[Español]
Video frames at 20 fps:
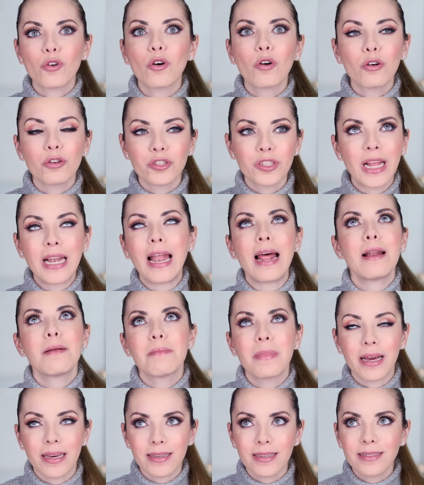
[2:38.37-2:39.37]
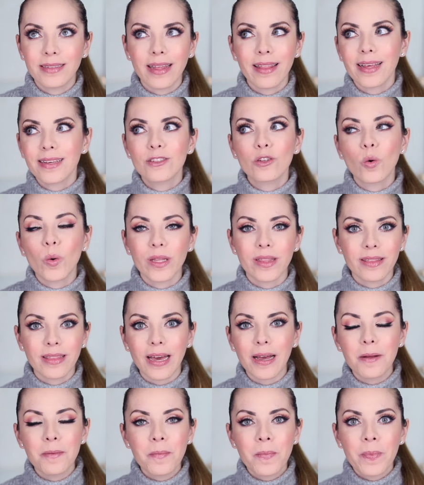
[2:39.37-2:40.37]
ojos del alma y te das
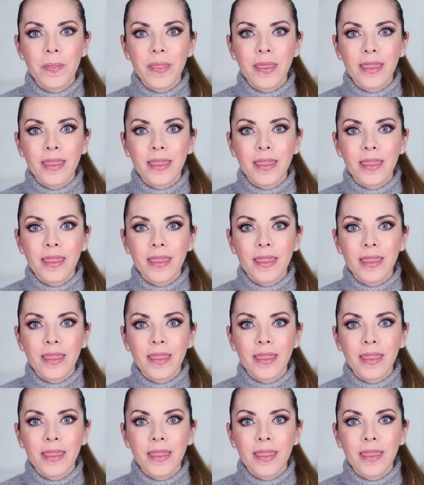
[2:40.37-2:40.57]
cuenta